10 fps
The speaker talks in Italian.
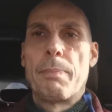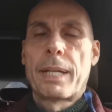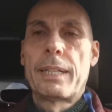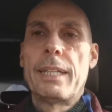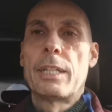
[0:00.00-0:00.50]

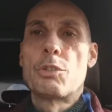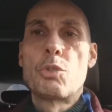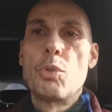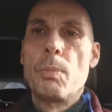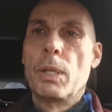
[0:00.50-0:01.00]
partite
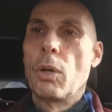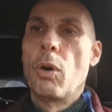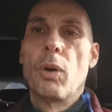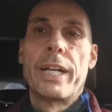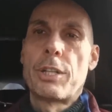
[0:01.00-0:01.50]
subito
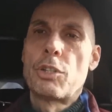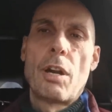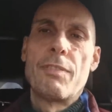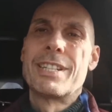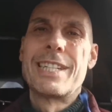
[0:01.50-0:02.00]
o le risolvi